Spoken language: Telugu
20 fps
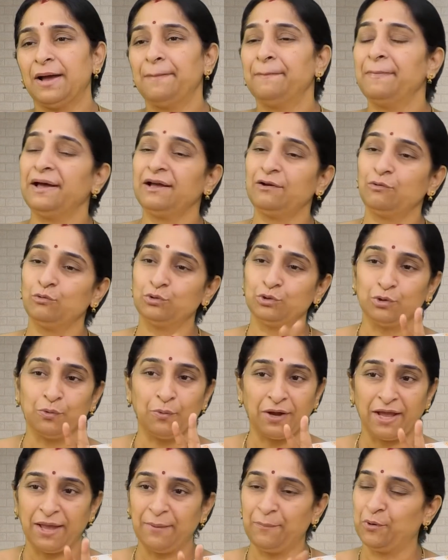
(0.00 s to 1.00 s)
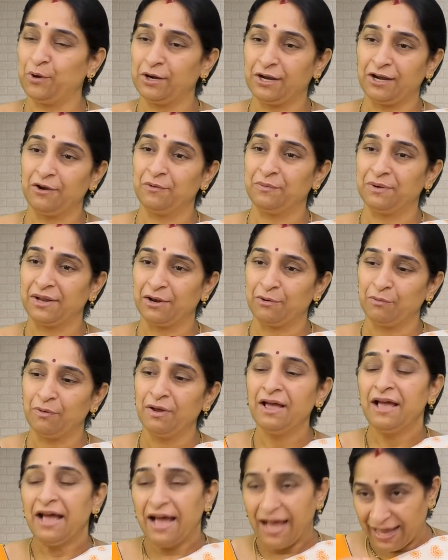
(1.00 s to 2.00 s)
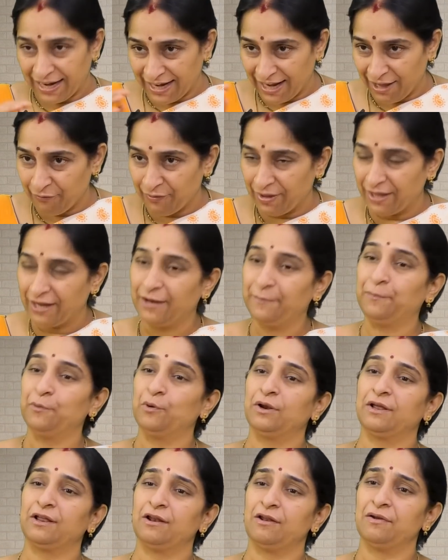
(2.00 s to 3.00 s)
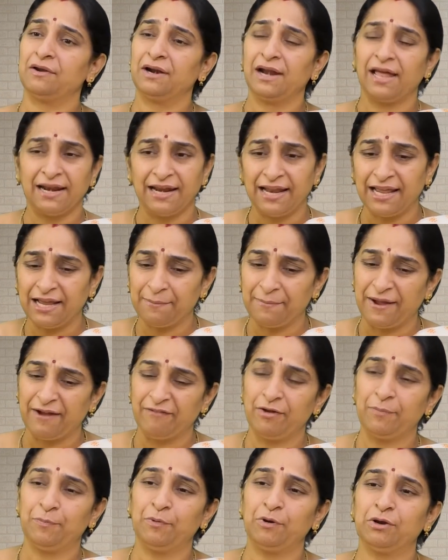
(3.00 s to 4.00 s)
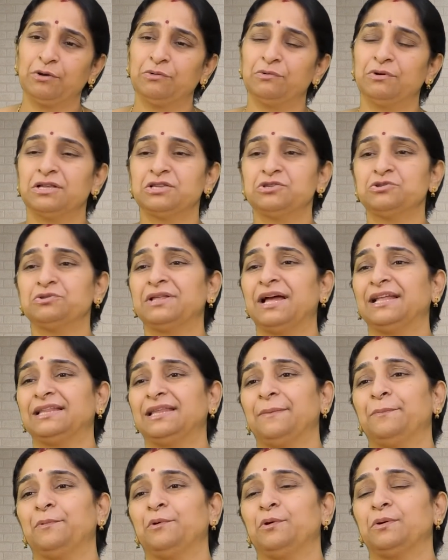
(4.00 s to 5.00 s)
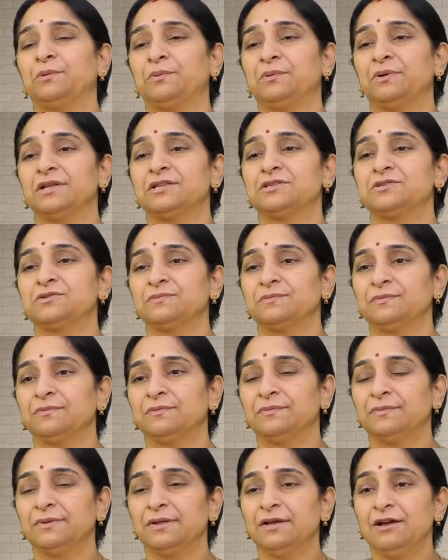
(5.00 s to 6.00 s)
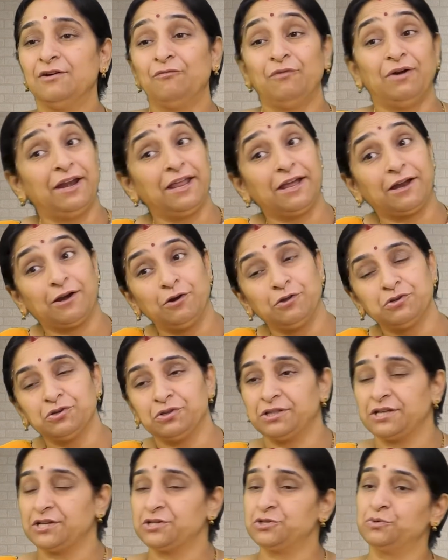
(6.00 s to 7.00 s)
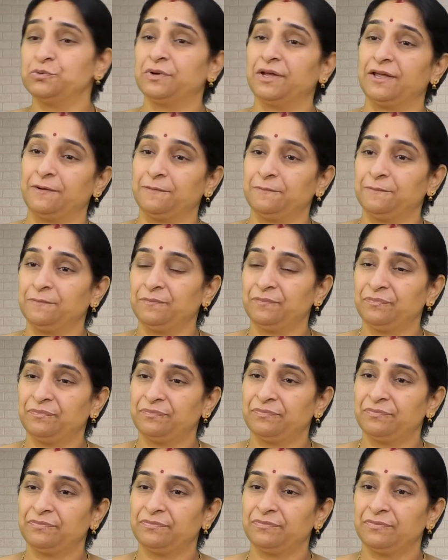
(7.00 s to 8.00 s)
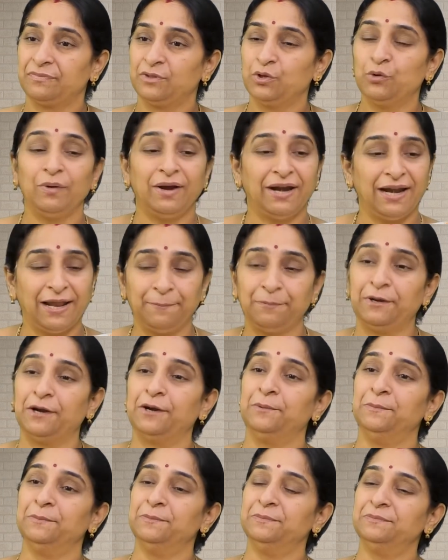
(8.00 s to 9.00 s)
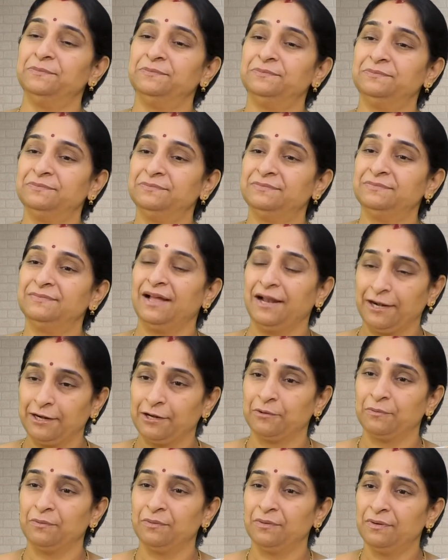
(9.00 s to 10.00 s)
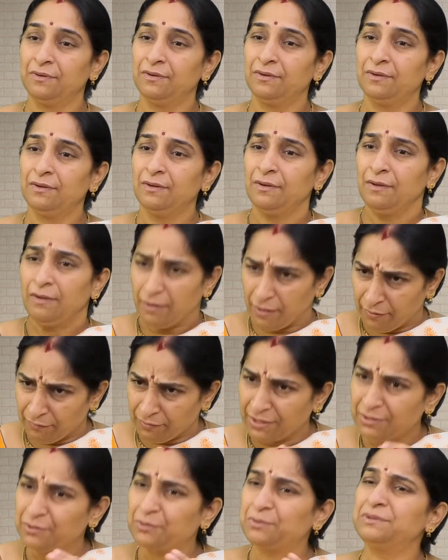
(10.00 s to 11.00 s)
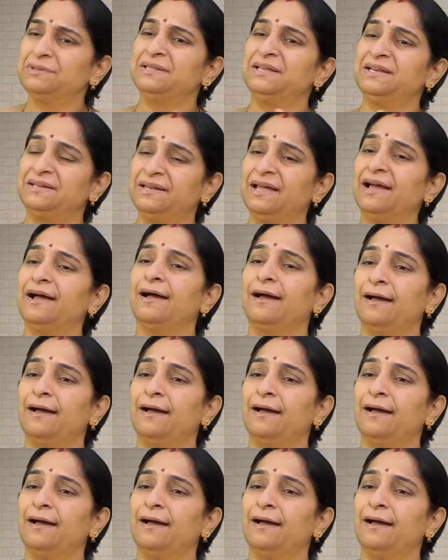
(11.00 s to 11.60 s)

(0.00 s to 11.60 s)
అమ్మ కూతురు ఒకే పోలికలో ఉన్నారు అన్నయ్య వేరే పోలికలో ఉన్నాడు అన్నయ్యకి మామయ్య పోలికి ఉండొచ్చు తాతయ్య పోలికి ఉండొచ్చు వాడిని ఎక్కడి నుంచో తెచ్చి ఉంటారు నువ్వు అడాప్టెడ్ అంటాం ఏమిటో అదొక తిట్ట